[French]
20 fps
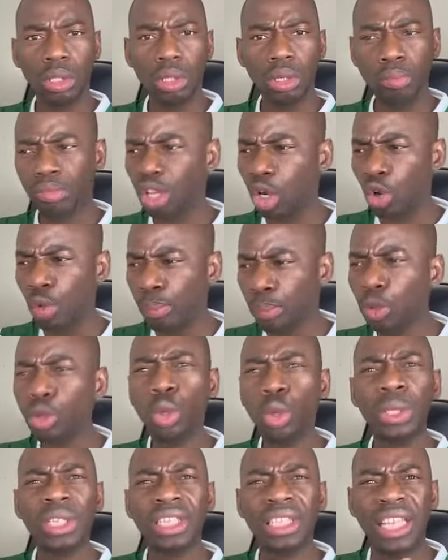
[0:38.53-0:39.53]
dans le but
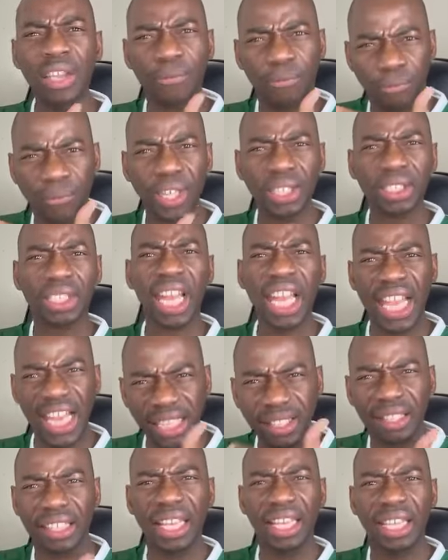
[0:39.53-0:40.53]
de défendre
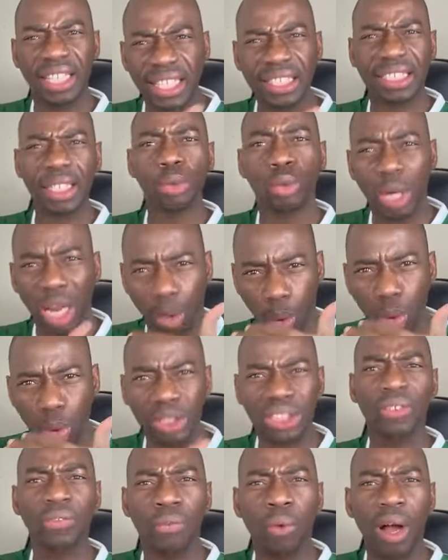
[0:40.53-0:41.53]
l'intégrité de la
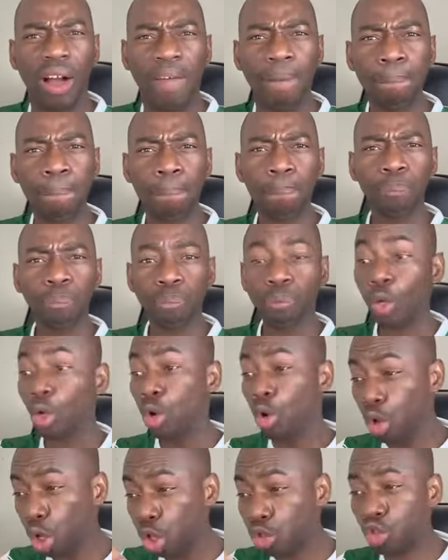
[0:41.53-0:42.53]
Côte d'Ivoire
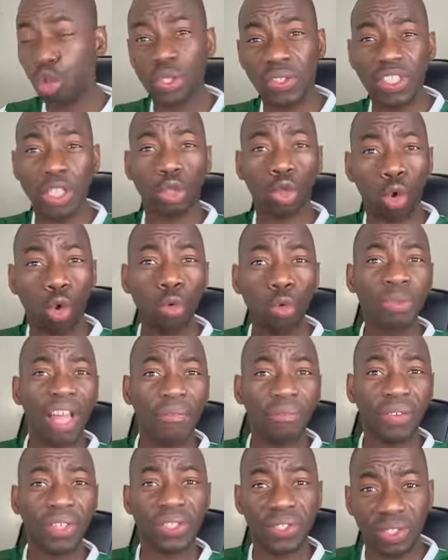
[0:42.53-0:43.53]
lorsque cette Coupe
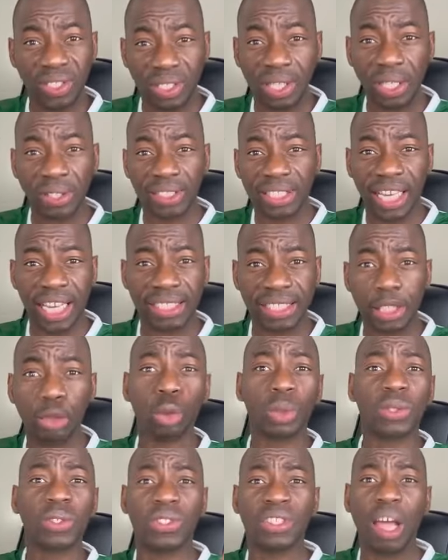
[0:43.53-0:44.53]
d'Afrique tentera
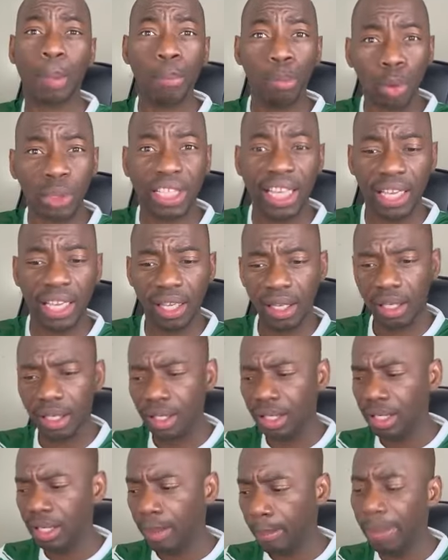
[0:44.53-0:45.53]
d'être sabotée
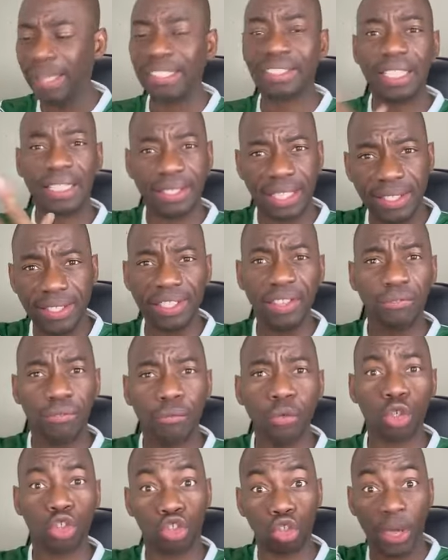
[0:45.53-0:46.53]
par certains
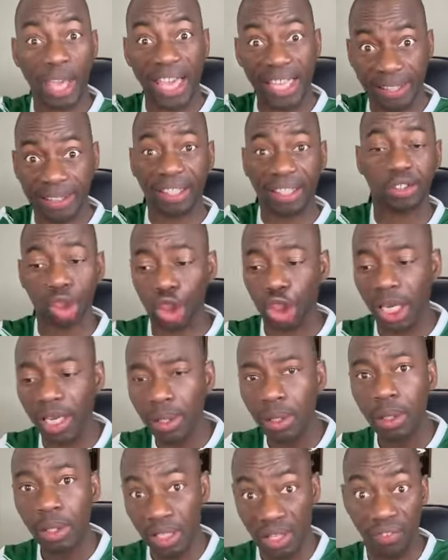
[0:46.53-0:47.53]
influenceurs
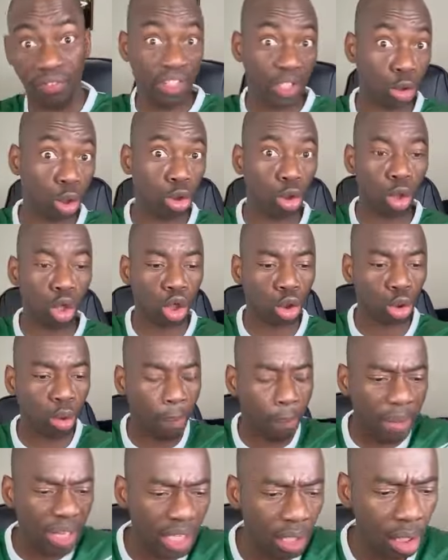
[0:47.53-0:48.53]
étrangers qui viendront de notre
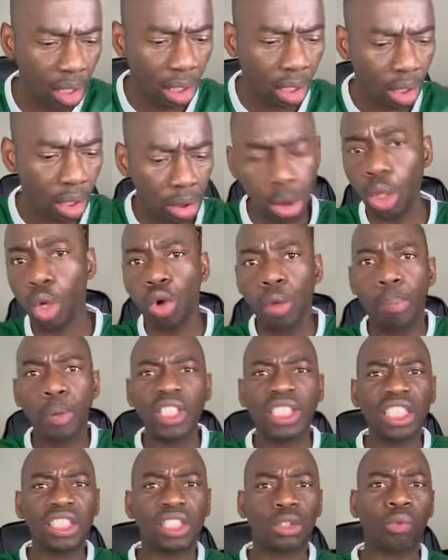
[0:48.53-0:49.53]
pays dans le but
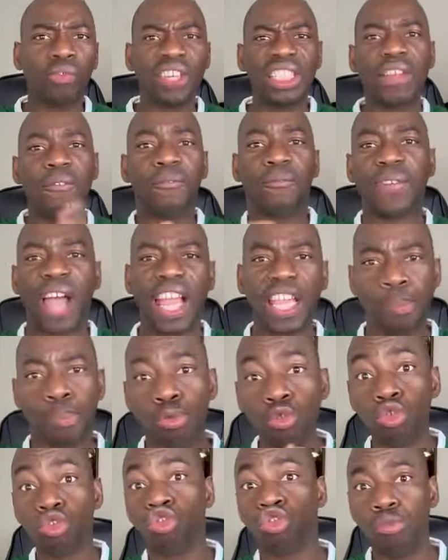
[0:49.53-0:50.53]
de trouver des failles
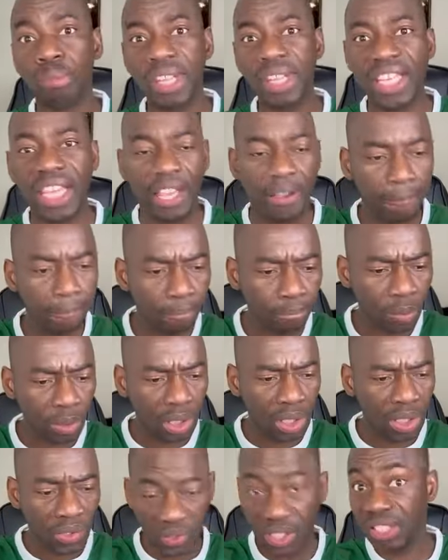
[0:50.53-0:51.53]
pour nous humilier.
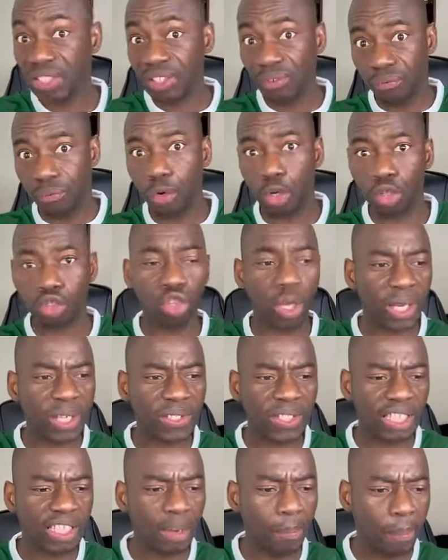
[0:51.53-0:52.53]
Ces influenceurs que
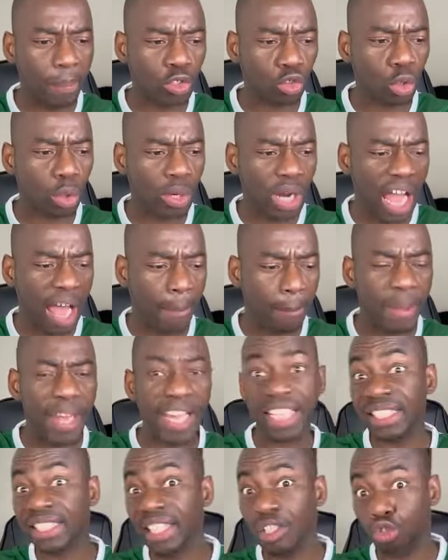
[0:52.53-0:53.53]
certaines personnes appellent
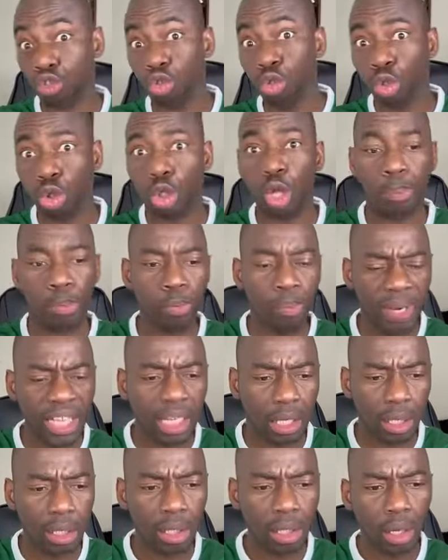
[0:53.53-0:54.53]
les insulteurs
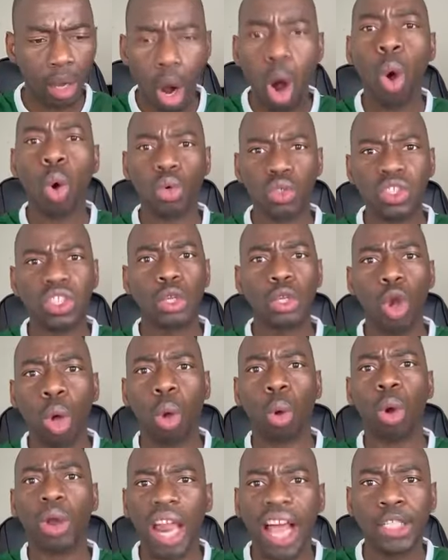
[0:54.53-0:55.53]
publics ont aussi leur
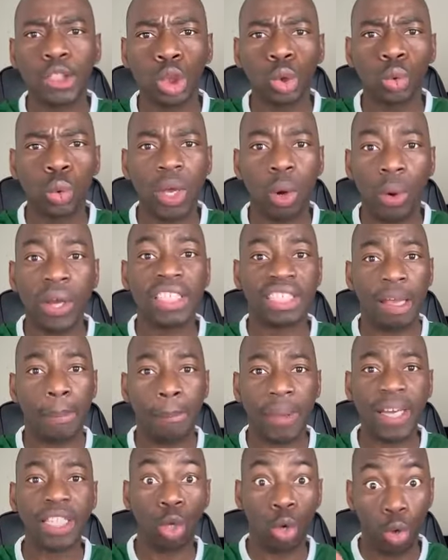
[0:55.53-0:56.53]
rôle à jouer. On les
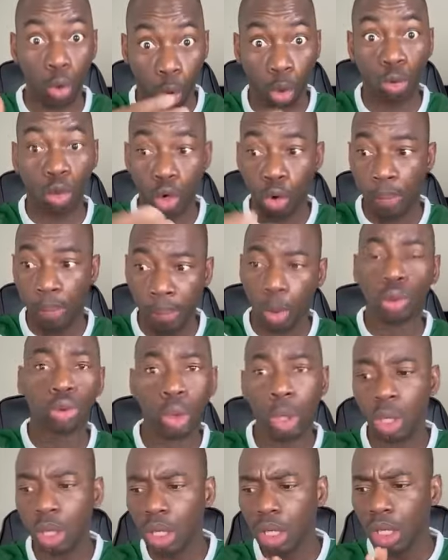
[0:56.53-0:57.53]
appelle dans le, dans le
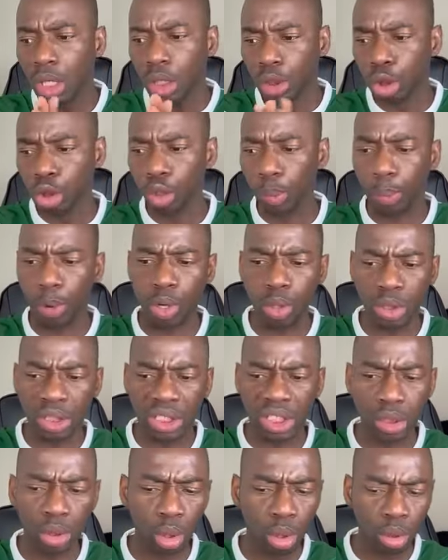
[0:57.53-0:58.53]
monde de quoi le
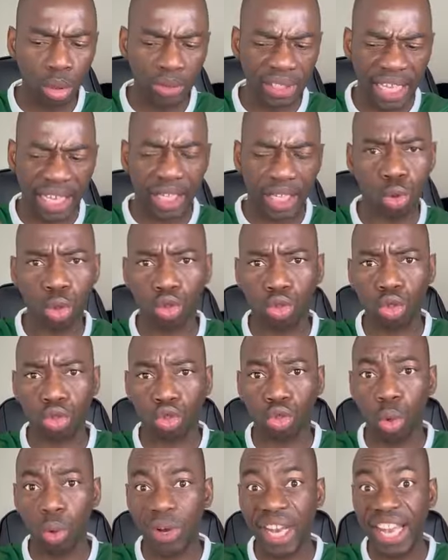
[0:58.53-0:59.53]
dit, des réseaux
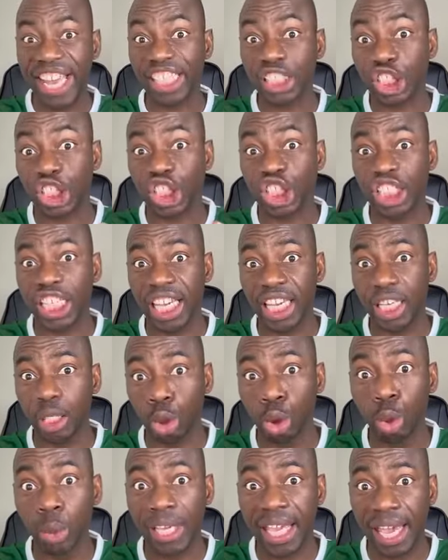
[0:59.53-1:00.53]
sociaux, les chiens
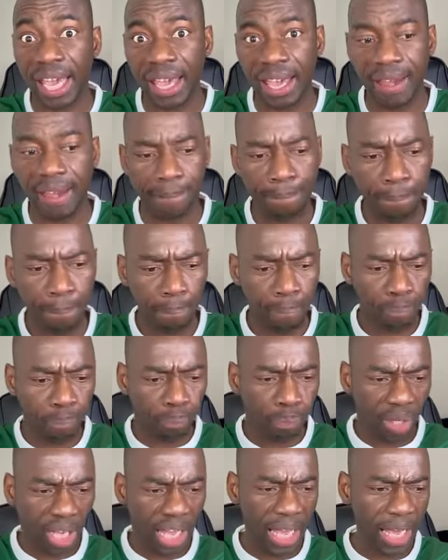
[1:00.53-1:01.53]
de guerre.
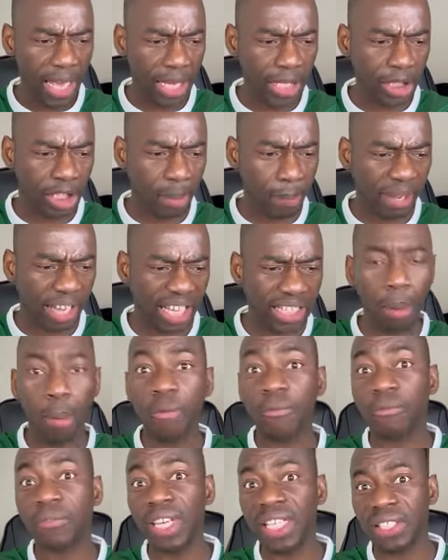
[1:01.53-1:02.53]
Et j'aimerais
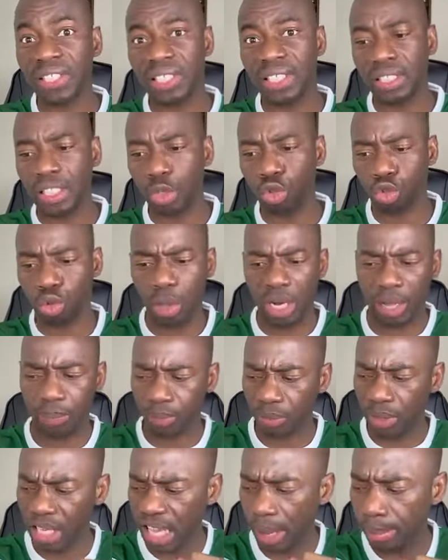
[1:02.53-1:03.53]
d'abord féliciter cela.
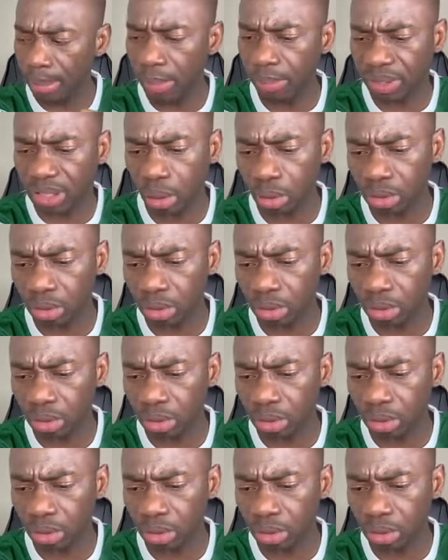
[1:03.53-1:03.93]
Et en même temps